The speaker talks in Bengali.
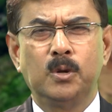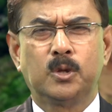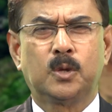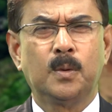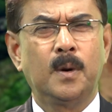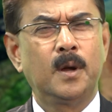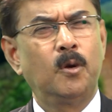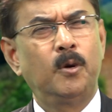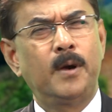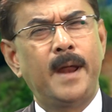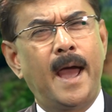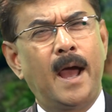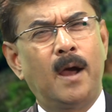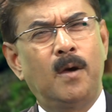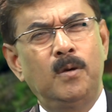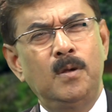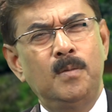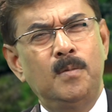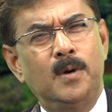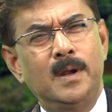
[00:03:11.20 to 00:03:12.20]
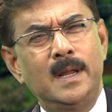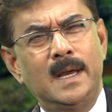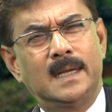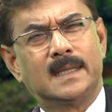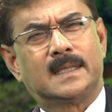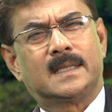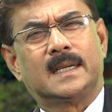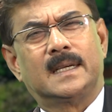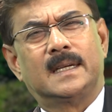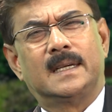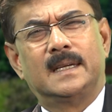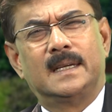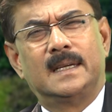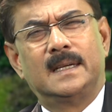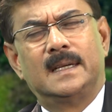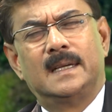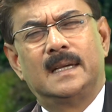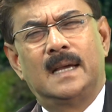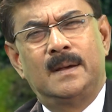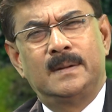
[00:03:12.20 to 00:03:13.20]
তোমার ওটা এখনও মনে আছে
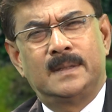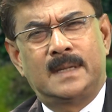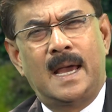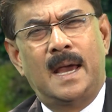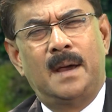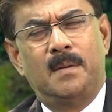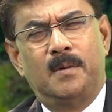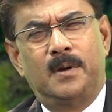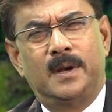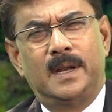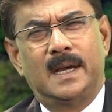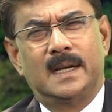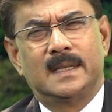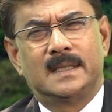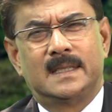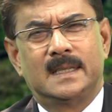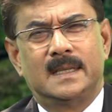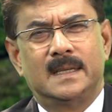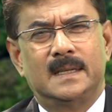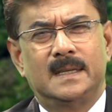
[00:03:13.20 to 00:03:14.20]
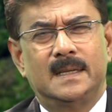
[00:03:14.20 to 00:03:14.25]
আমি হ্যাঁ মনে আছে